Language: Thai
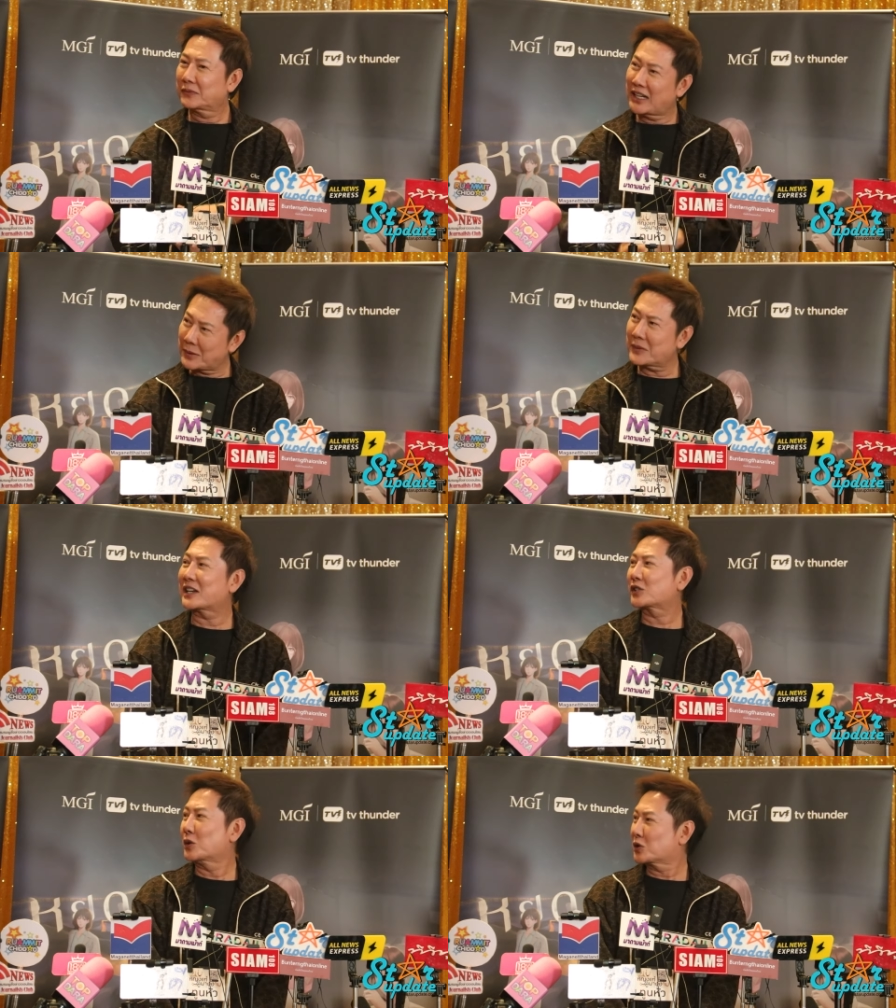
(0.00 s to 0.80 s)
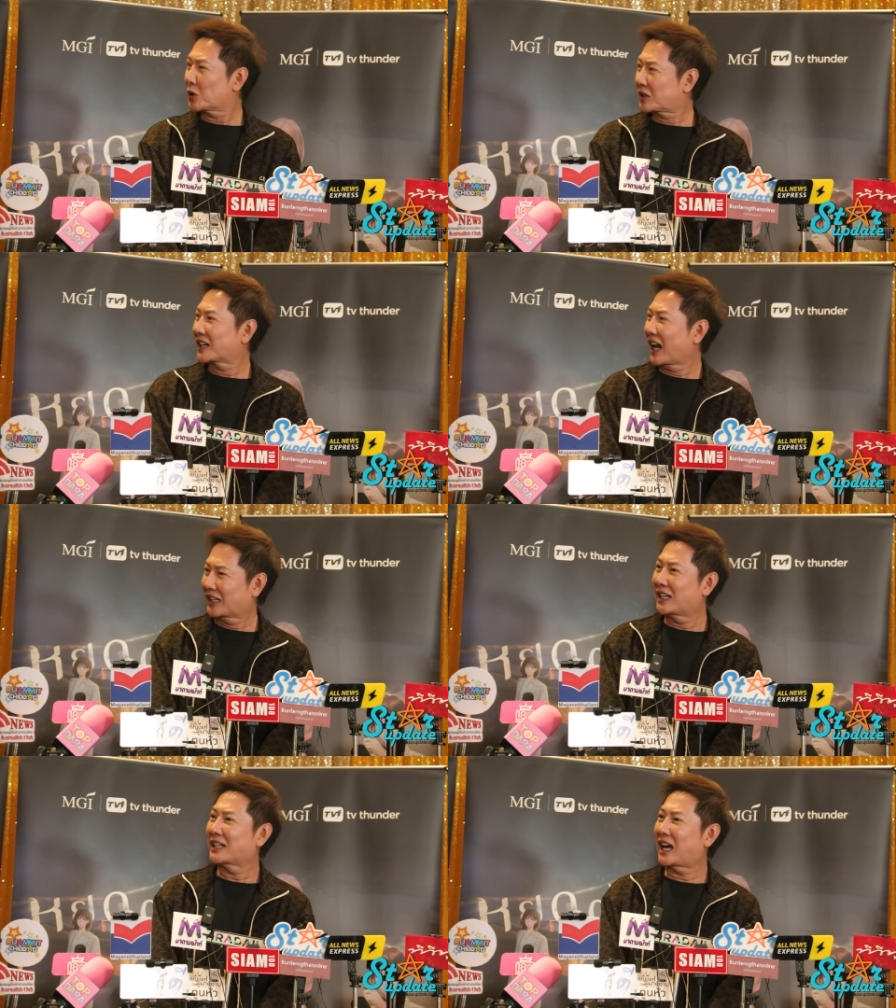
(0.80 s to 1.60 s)
ได้รับเกียรติสูงสุดขนาด
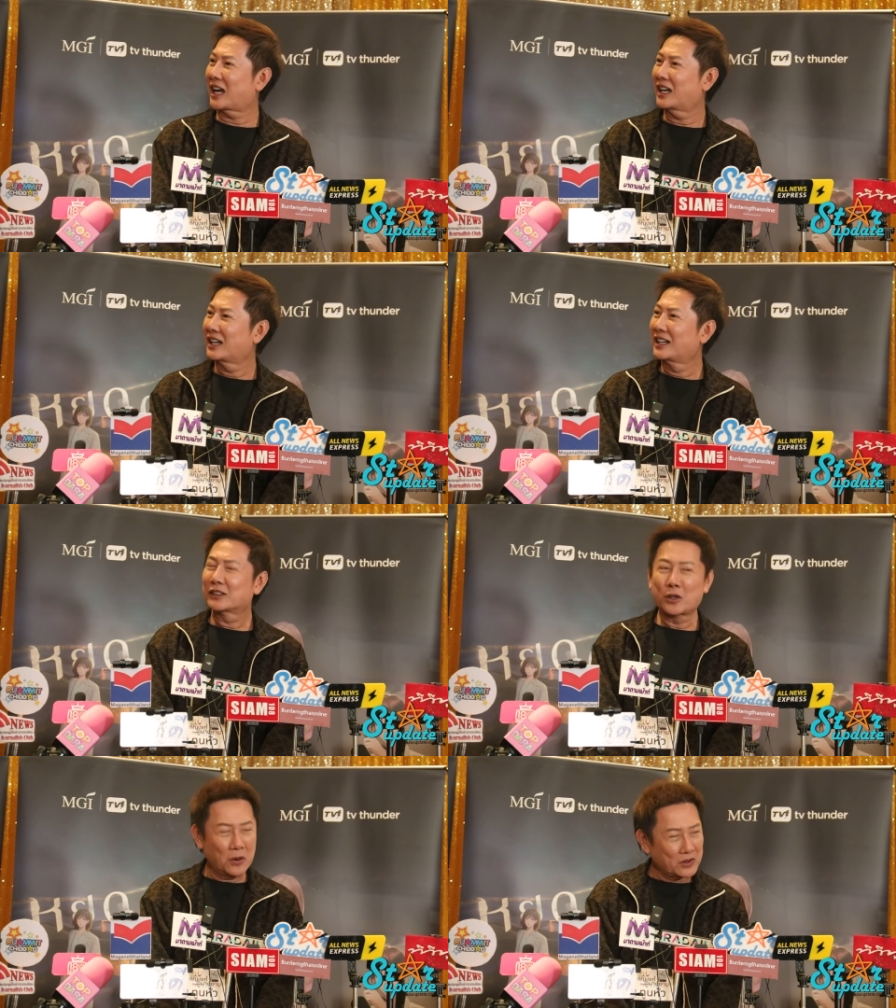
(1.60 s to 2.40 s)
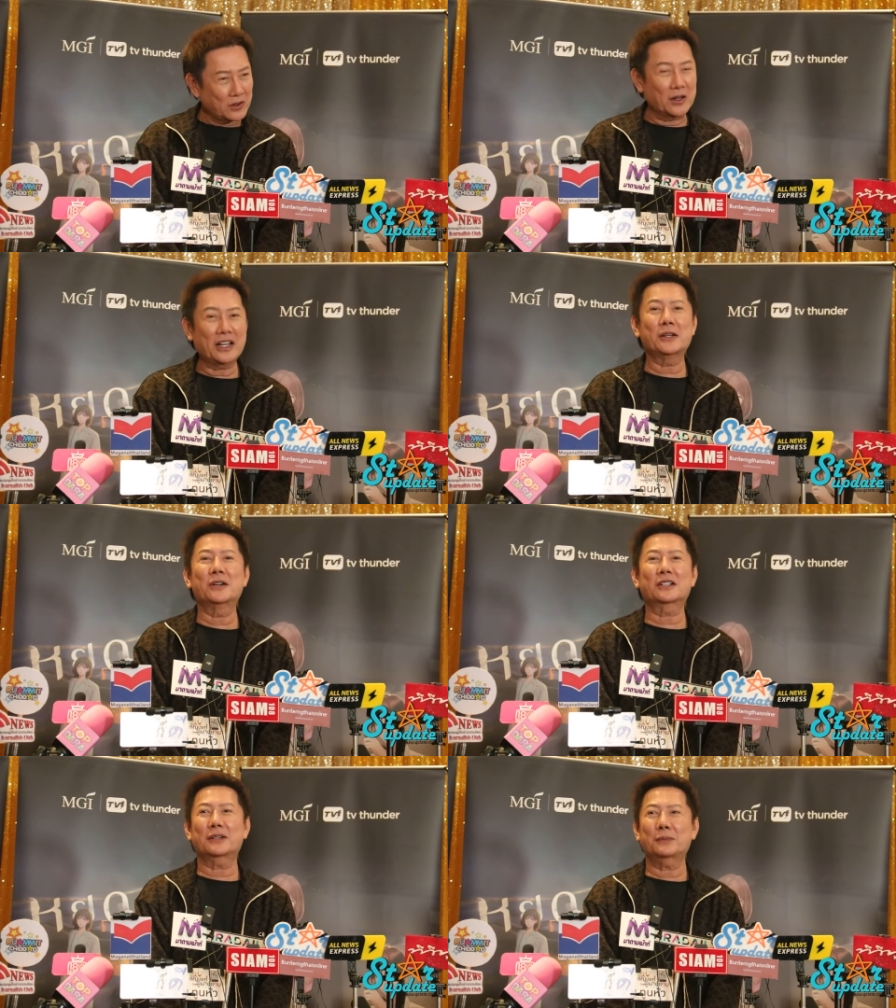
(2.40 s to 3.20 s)
นี้นะ ทุกกลยุ
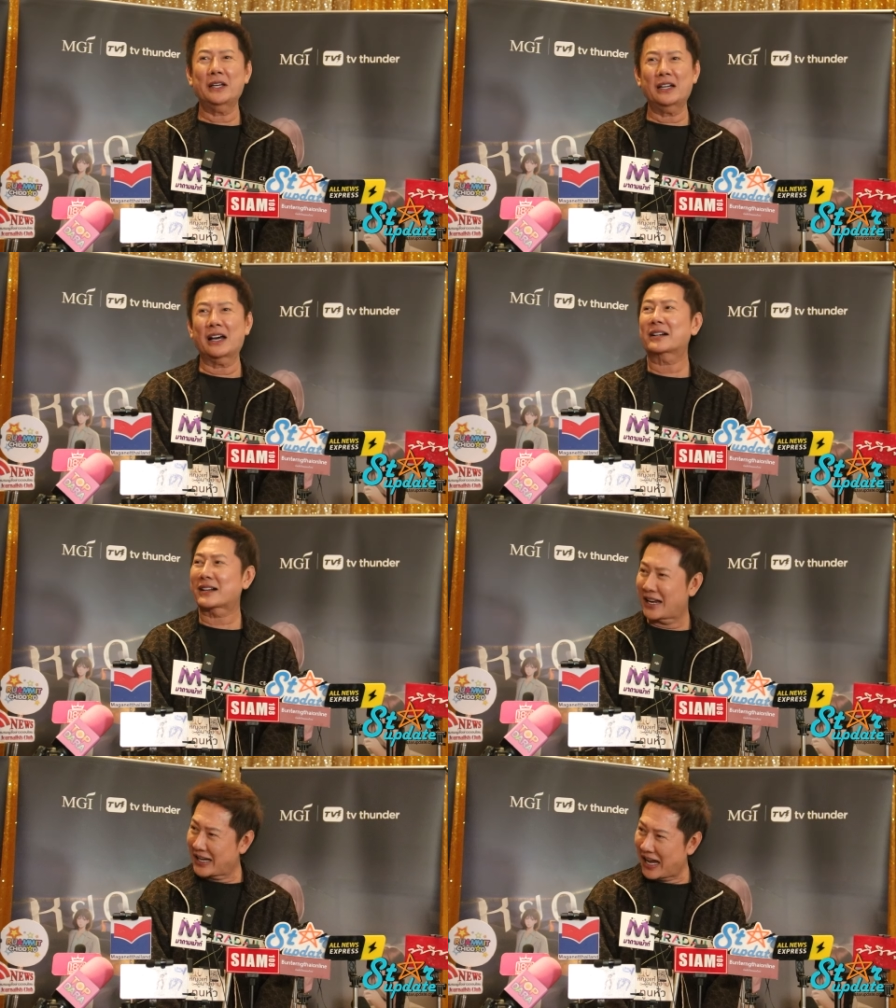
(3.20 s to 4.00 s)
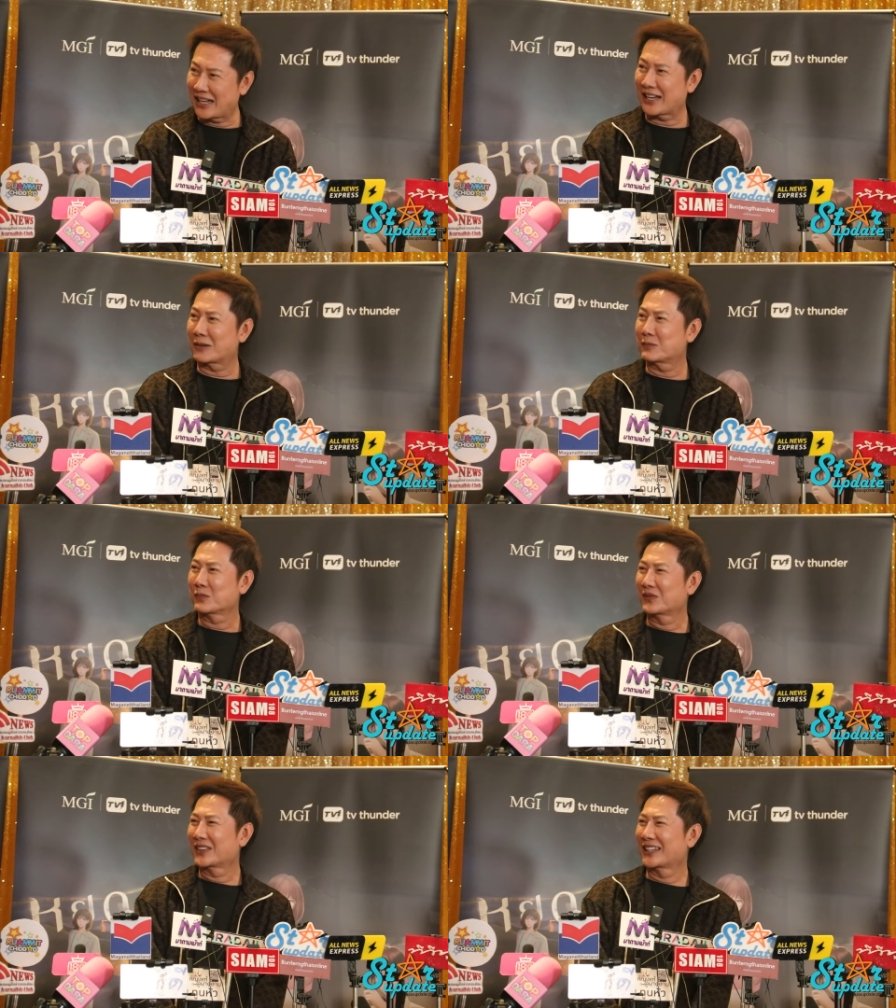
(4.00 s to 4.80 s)
ทธ์เพื่อรายได้ครับ
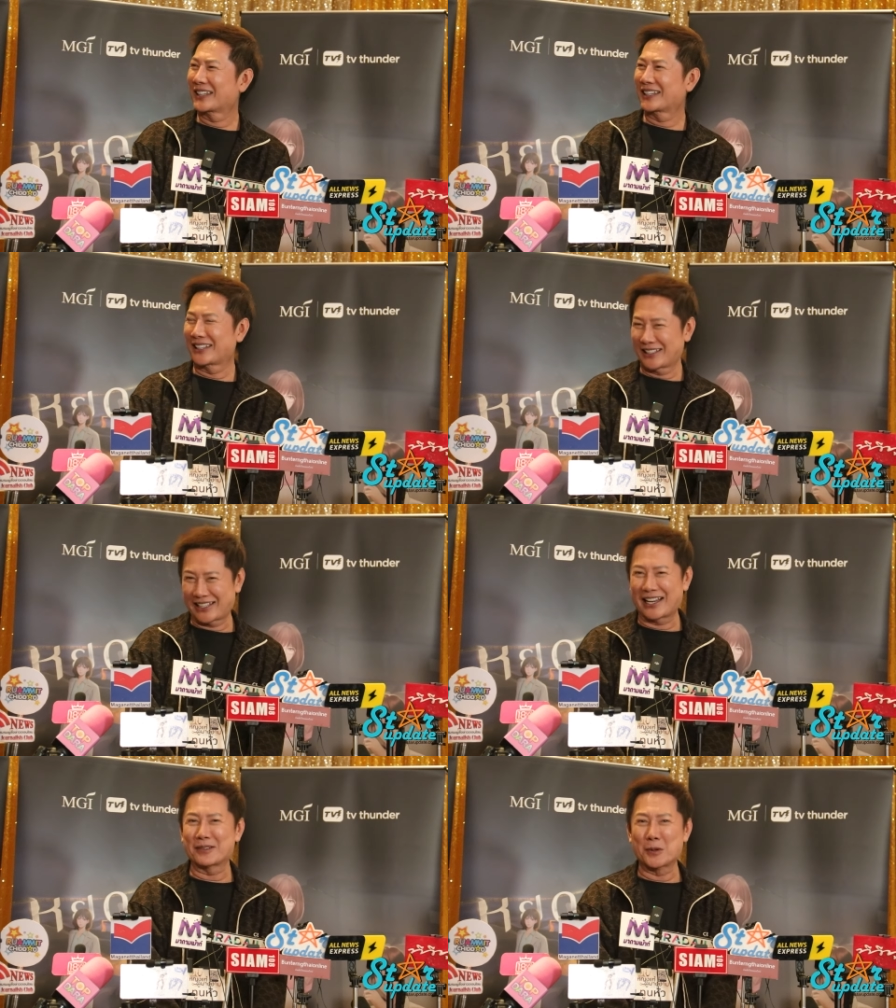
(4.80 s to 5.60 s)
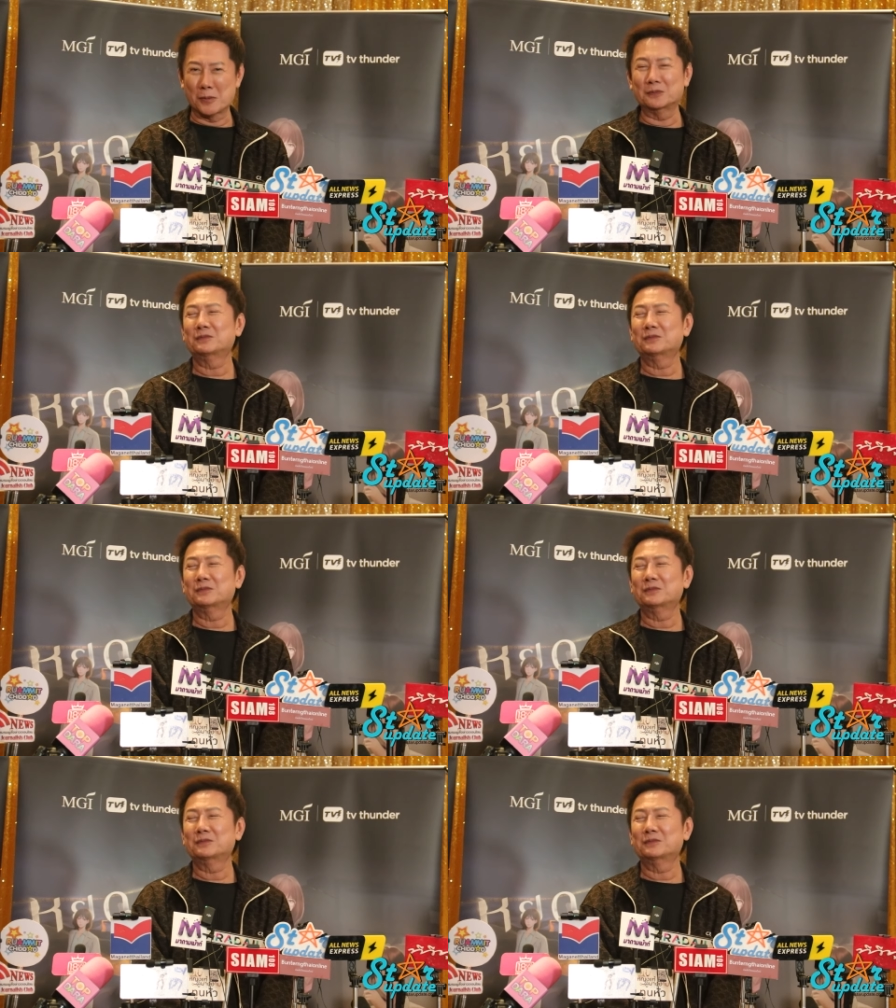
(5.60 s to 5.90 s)
อืมครับผม